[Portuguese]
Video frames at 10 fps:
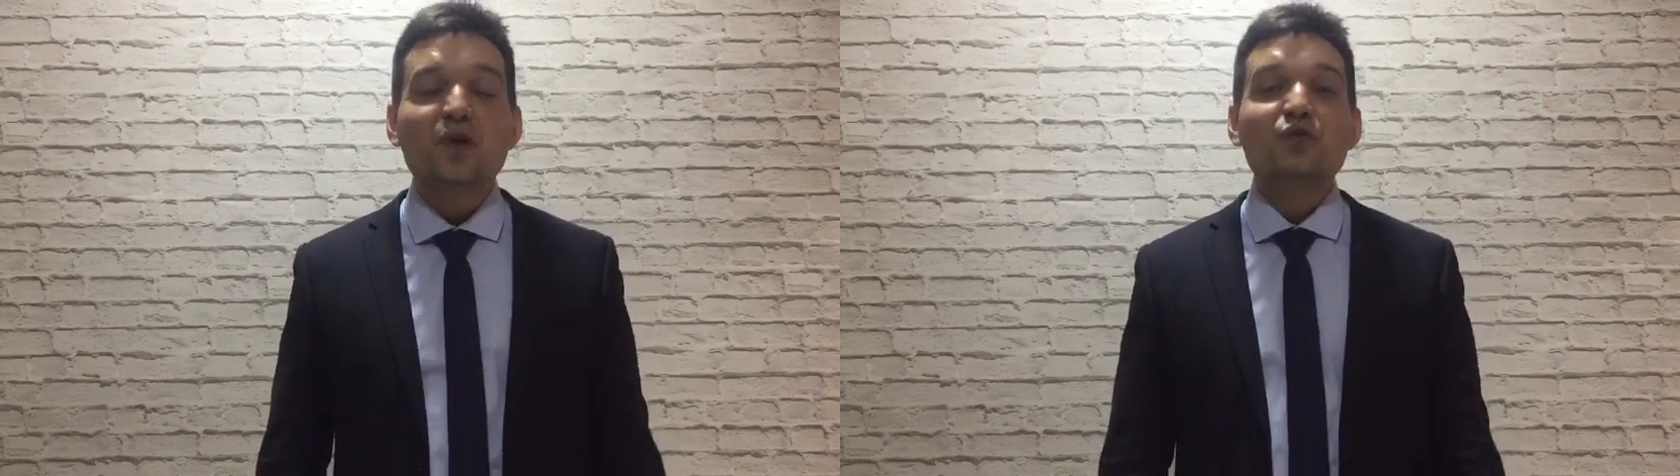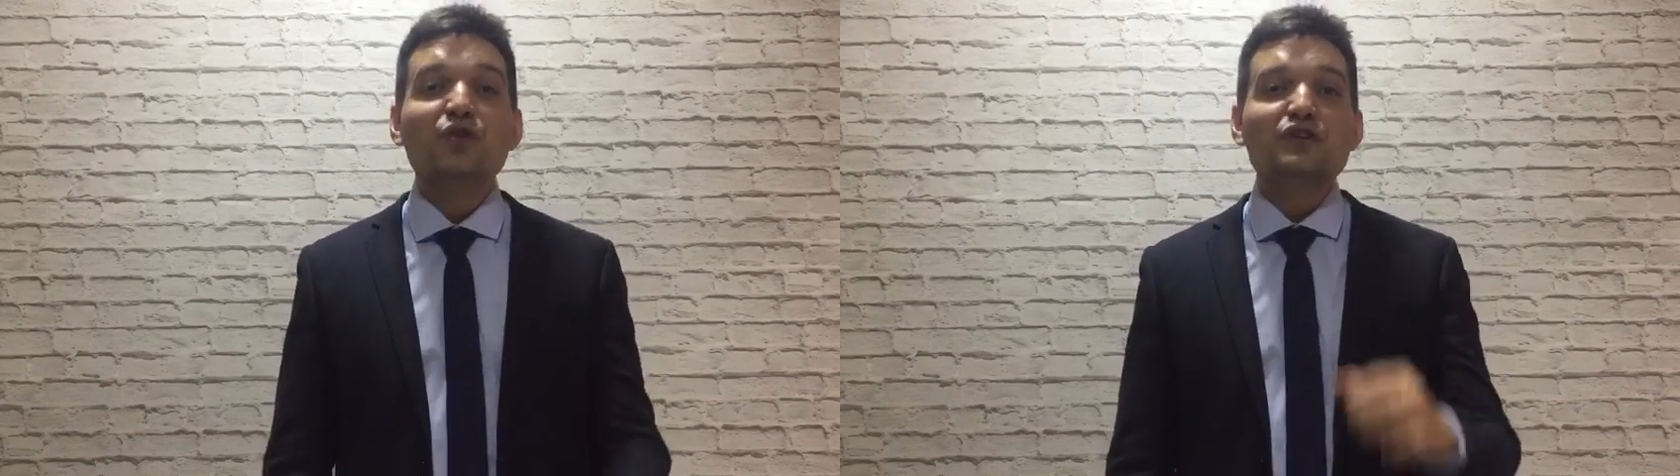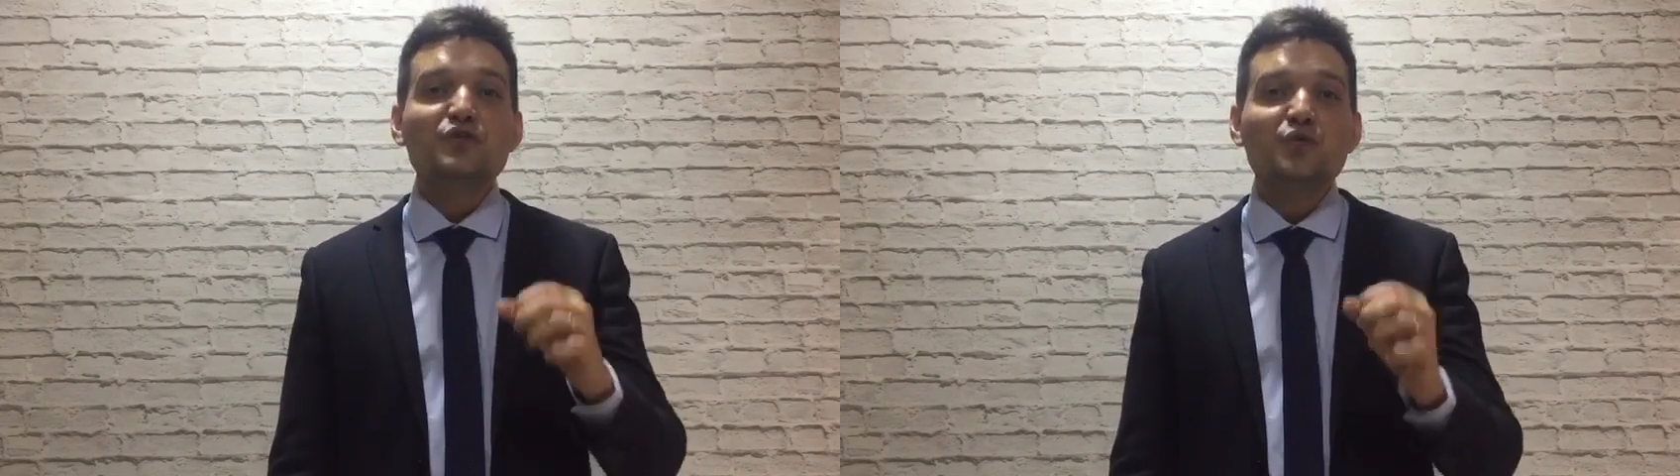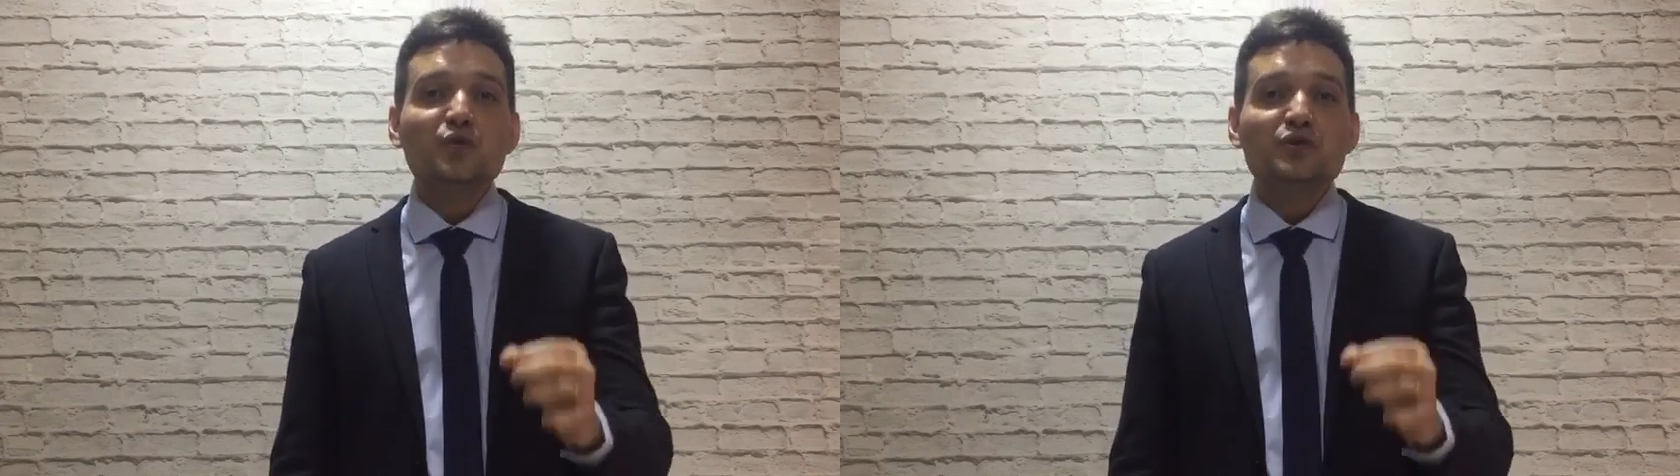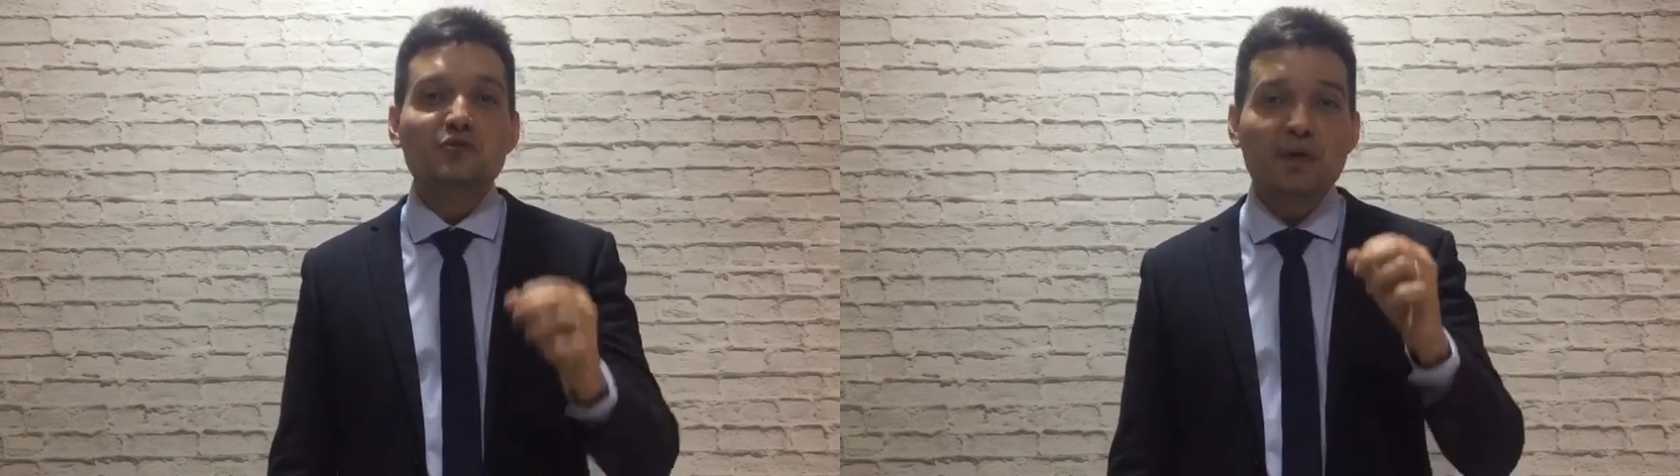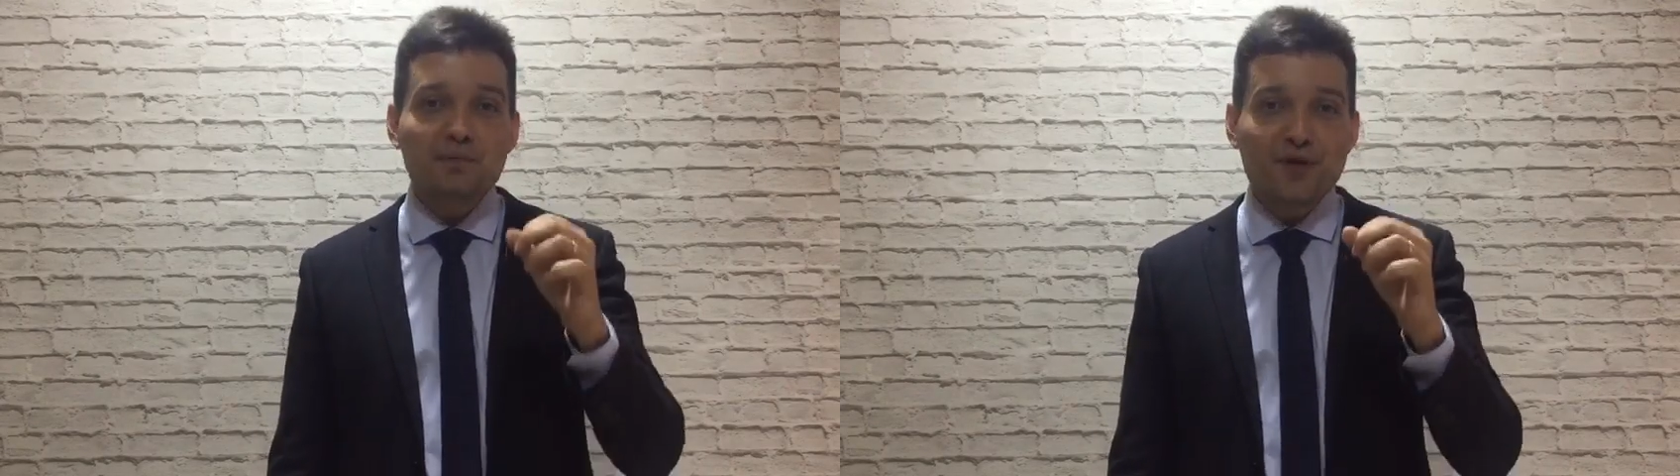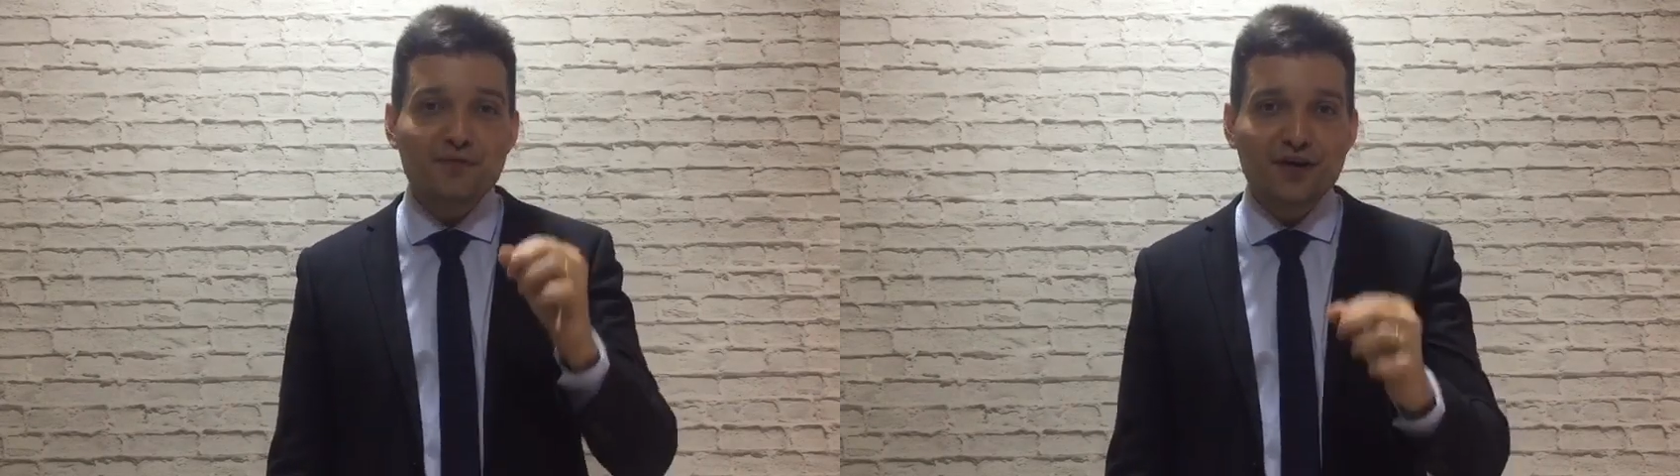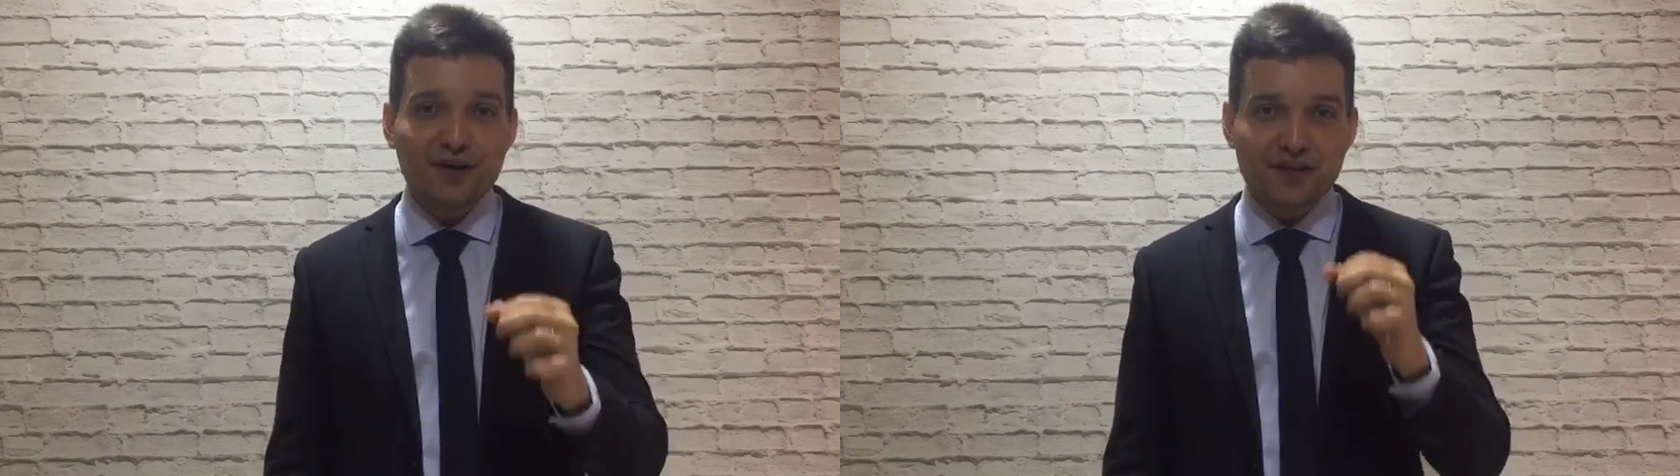O nosso curso com a prova oral